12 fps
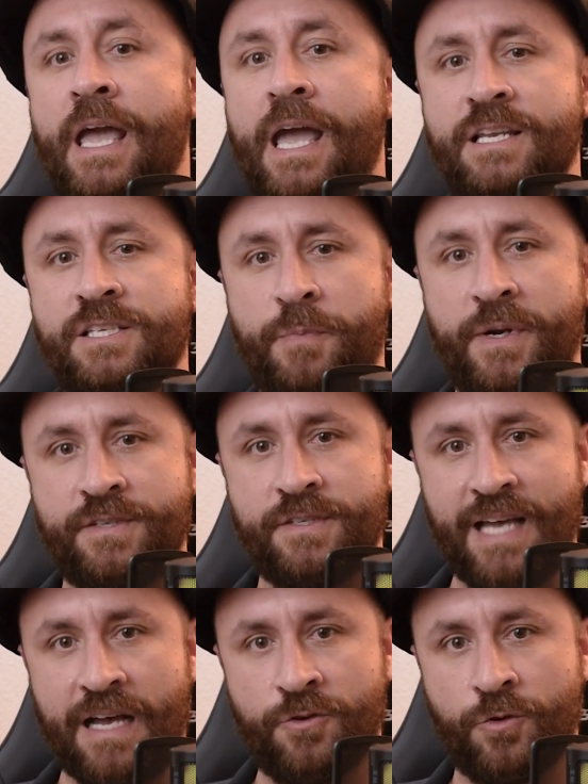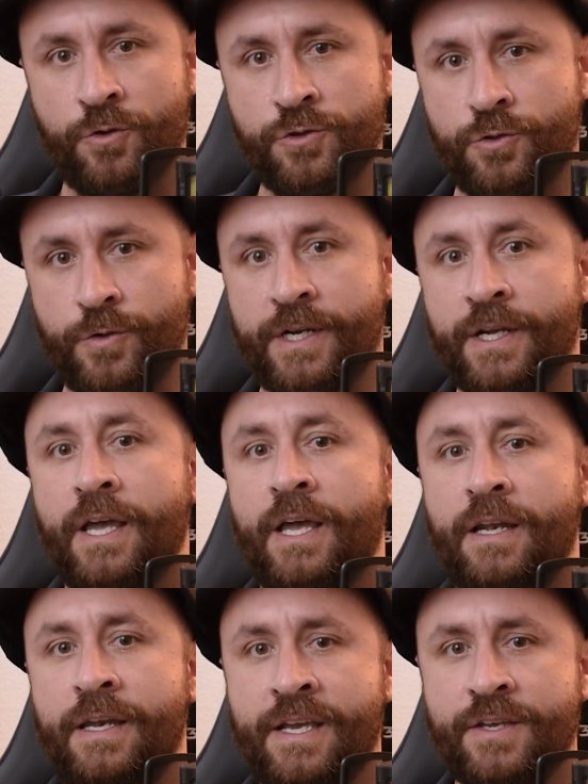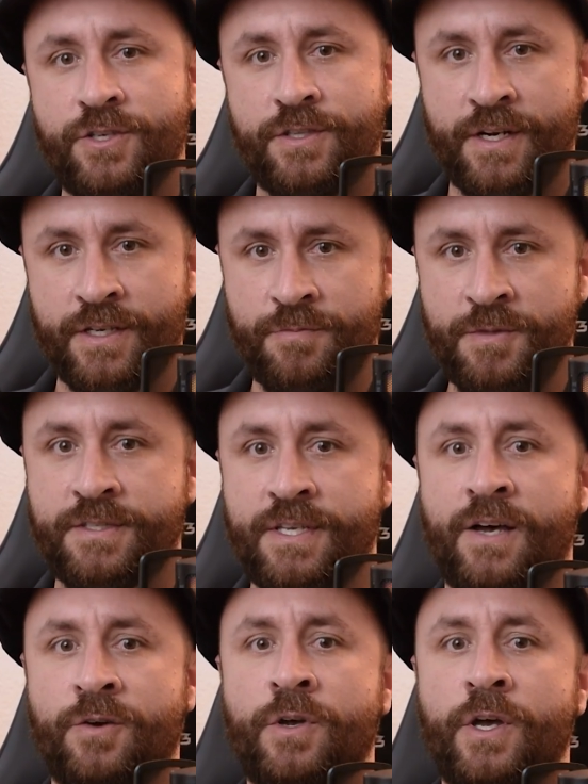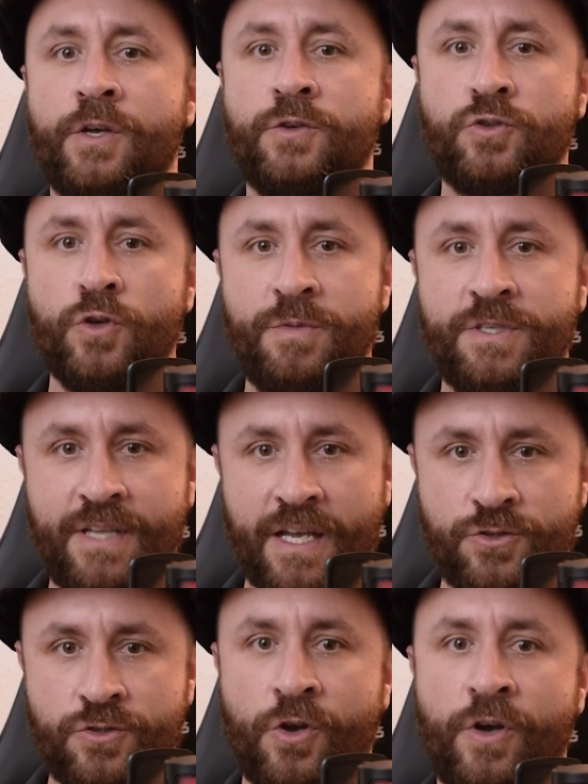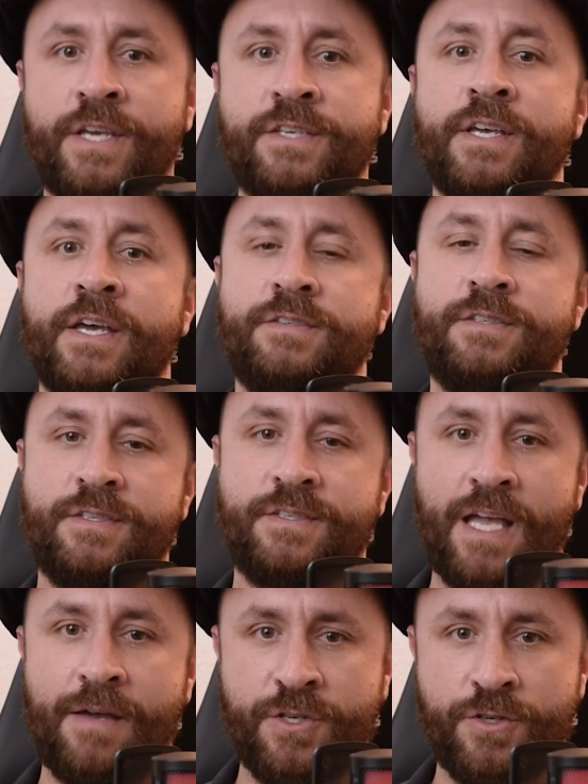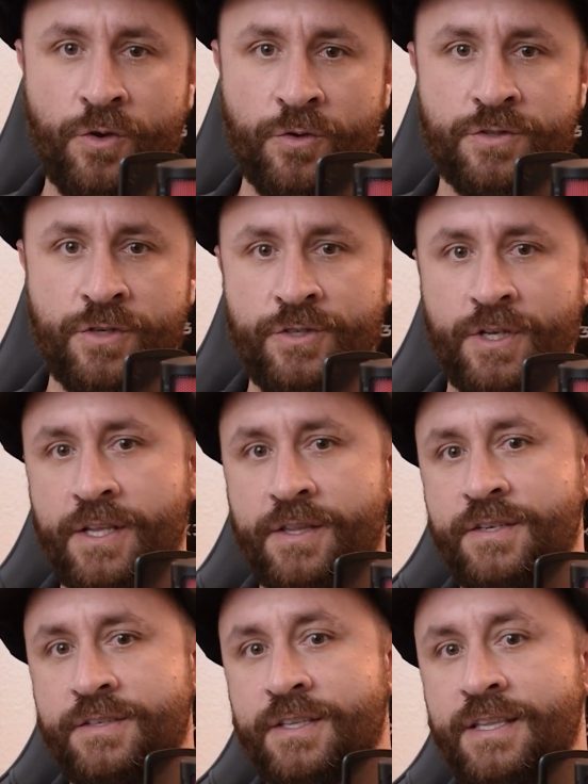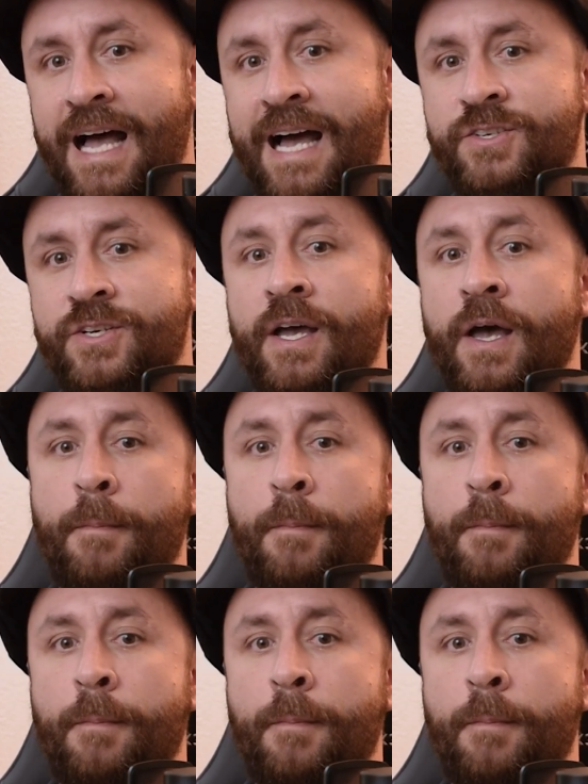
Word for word: eles precisavam construir linhas de transmissão, subestações, sistema de condução de eletricidade